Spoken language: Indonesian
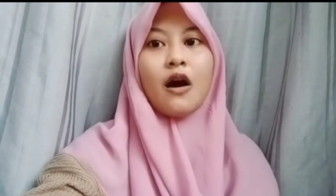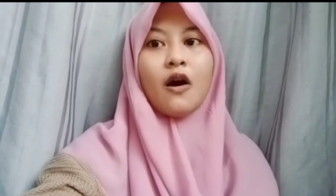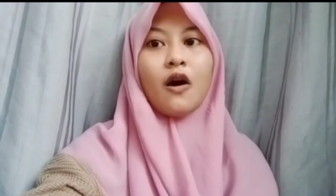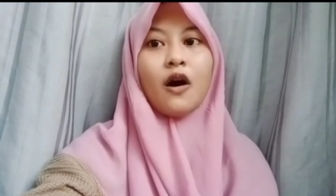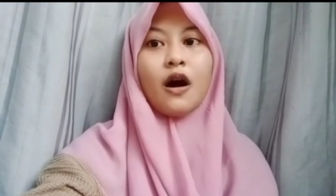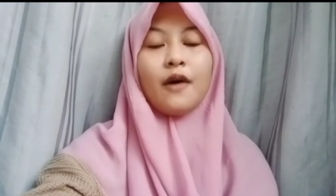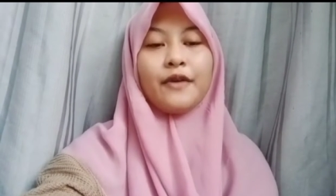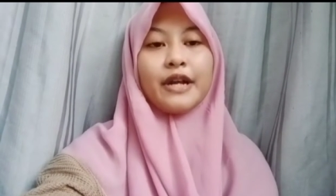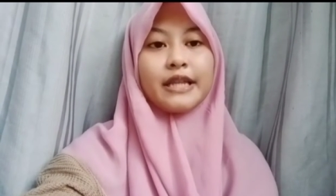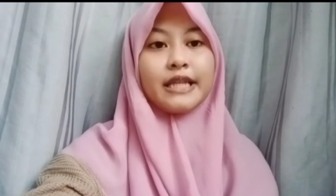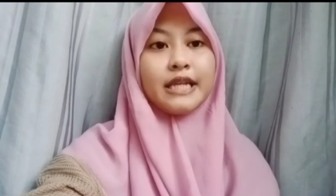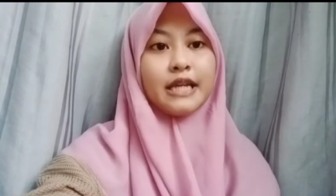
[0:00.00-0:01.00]
eh,
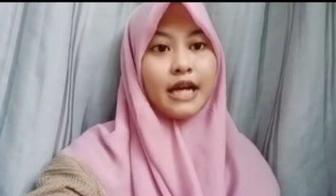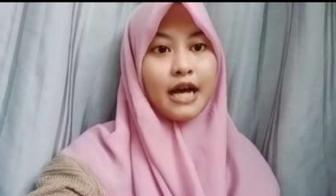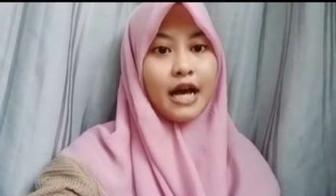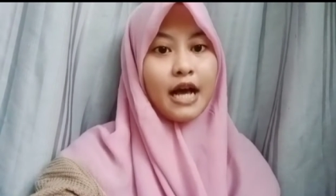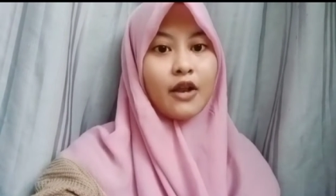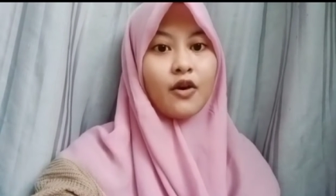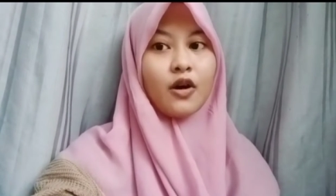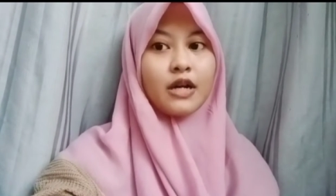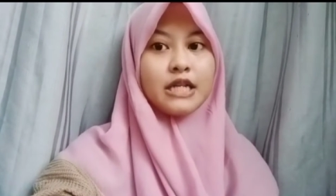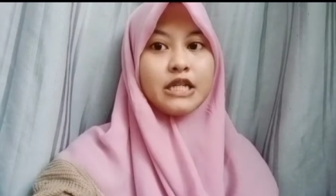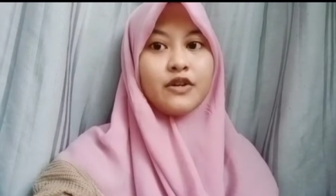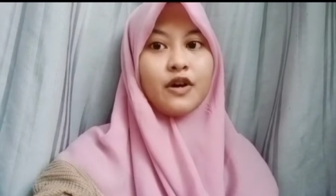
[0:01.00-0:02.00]
vertikal,
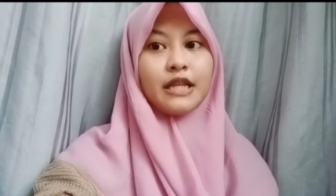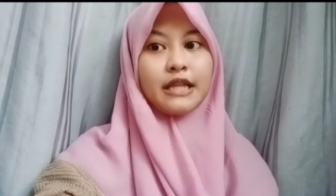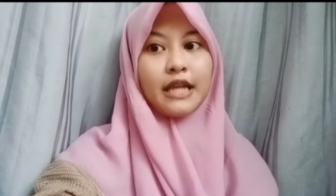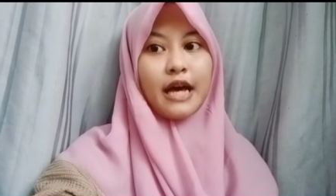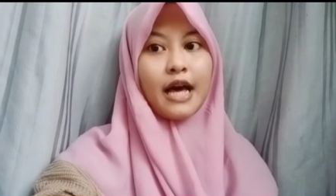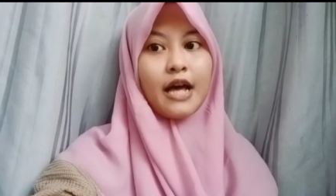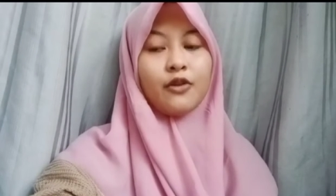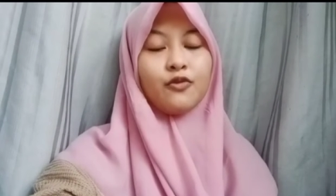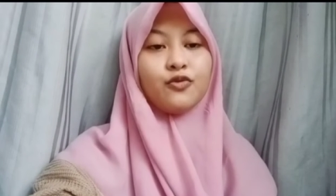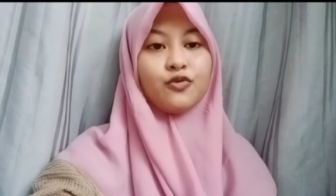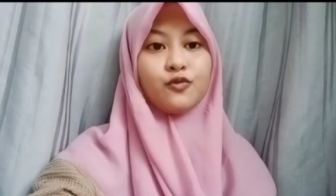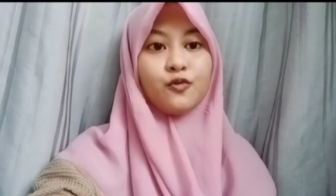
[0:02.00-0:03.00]
horizontal,
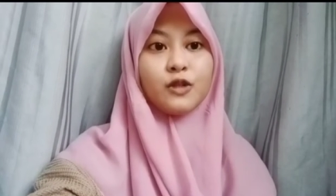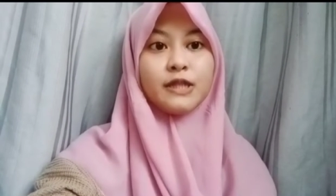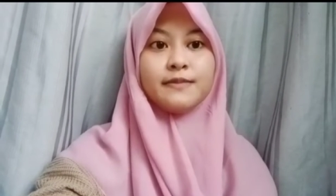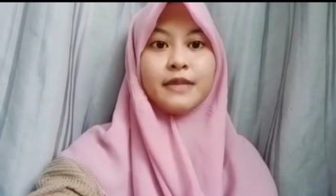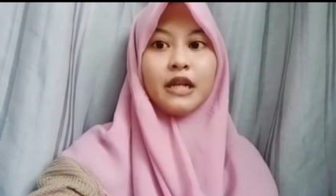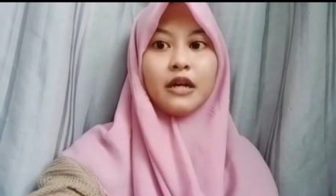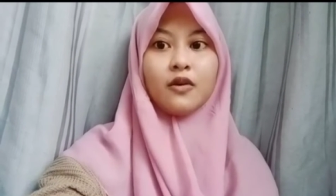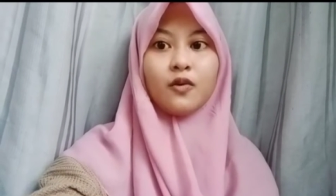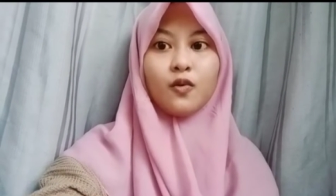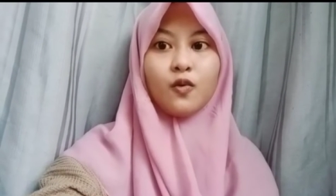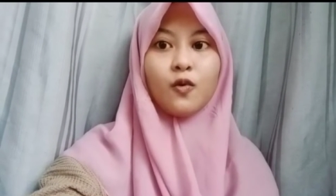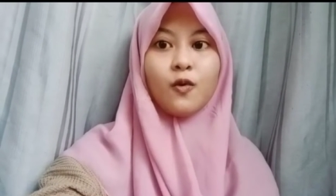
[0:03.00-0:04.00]
lurus,
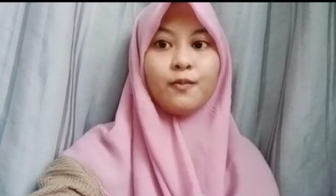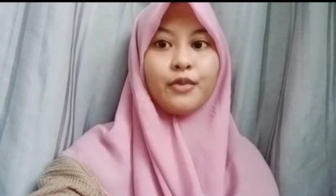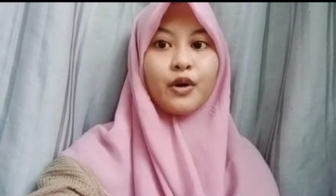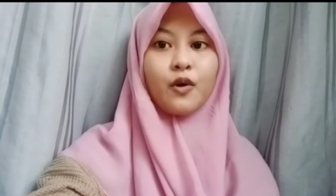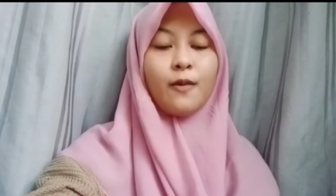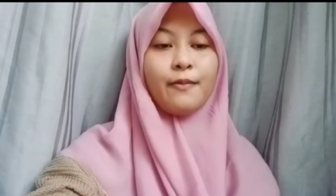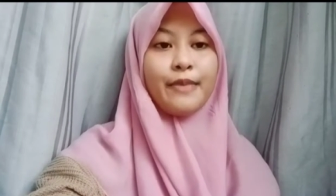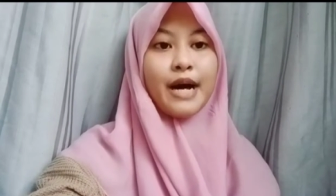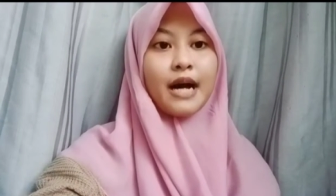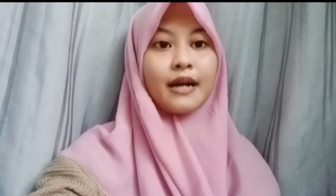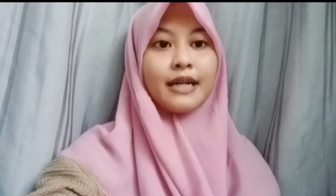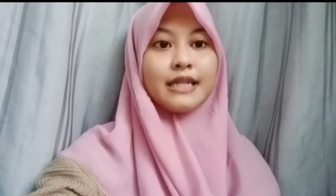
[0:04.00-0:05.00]
melengkung,
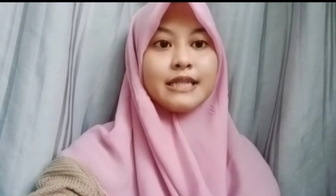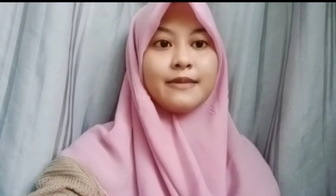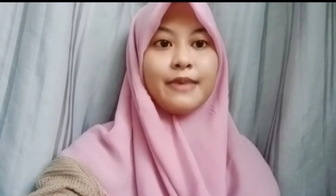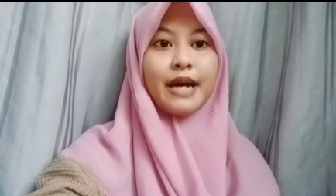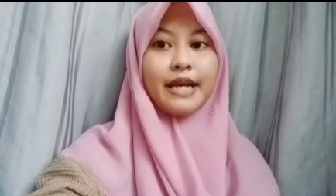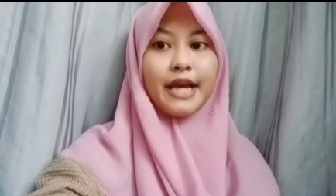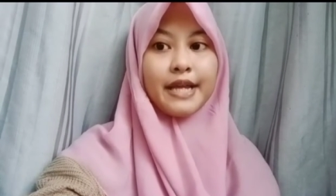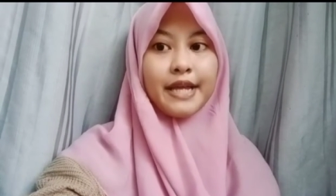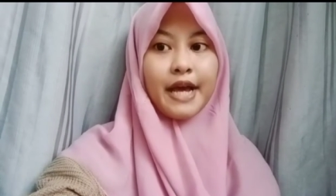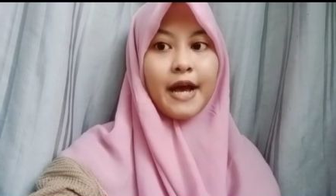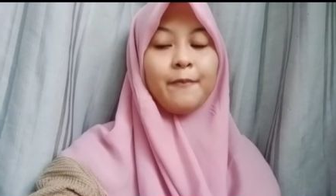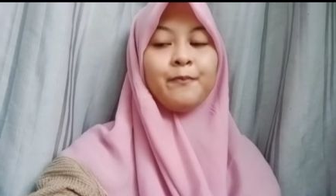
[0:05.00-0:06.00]
berombak, dan
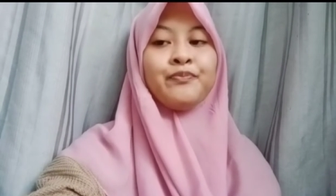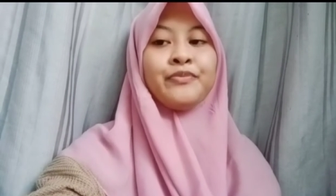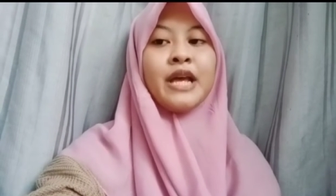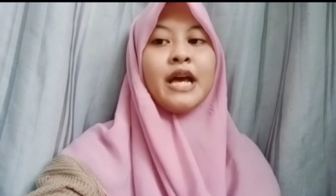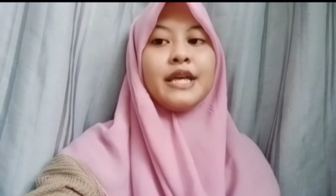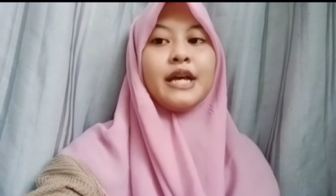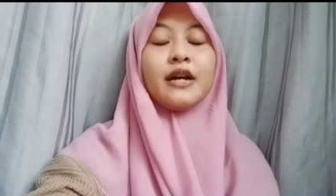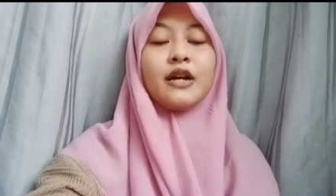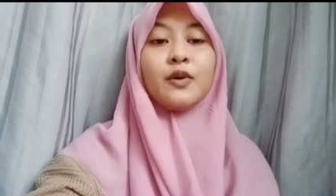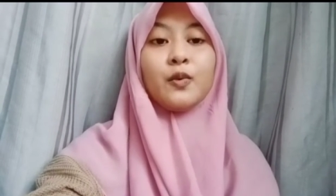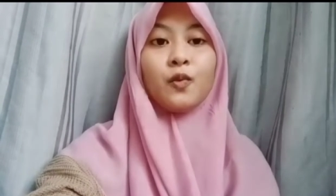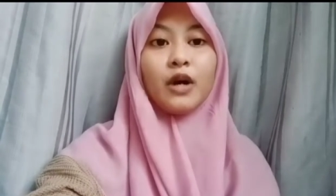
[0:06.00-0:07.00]
sebagainya. Yang
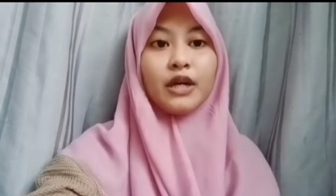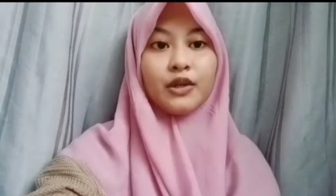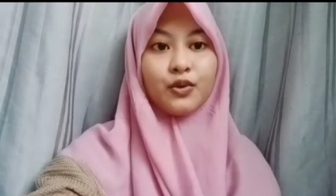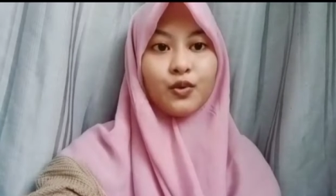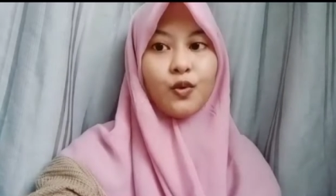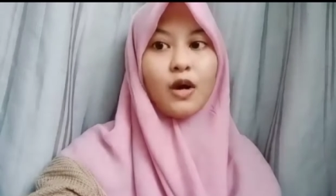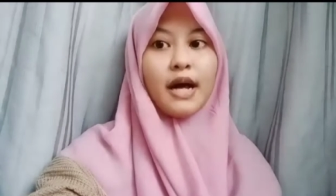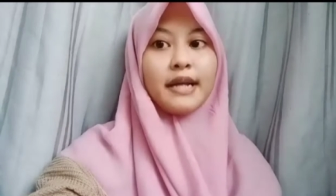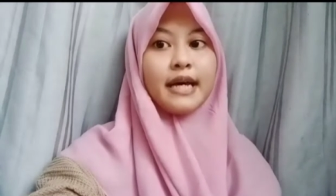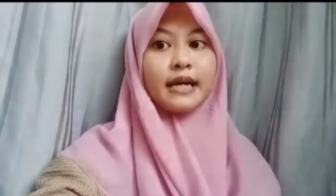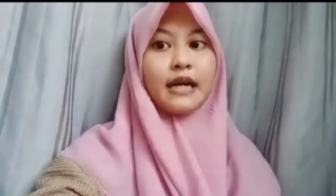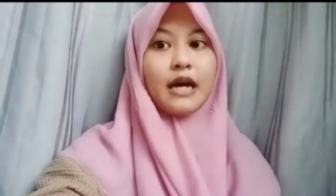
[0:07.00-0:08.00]
kedua itu
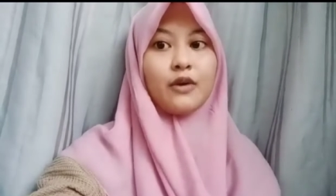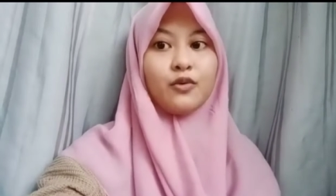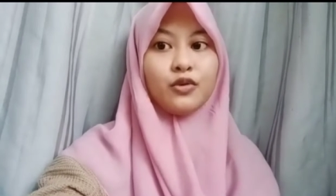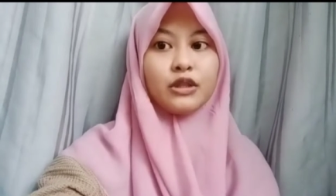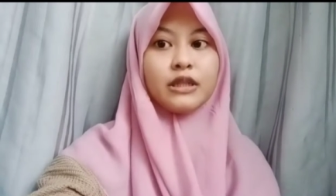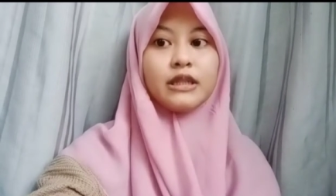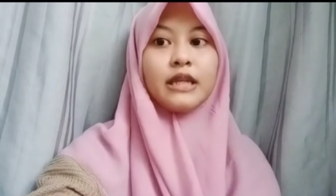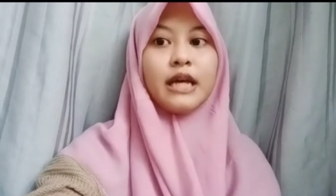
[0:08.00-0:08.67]
ada raut,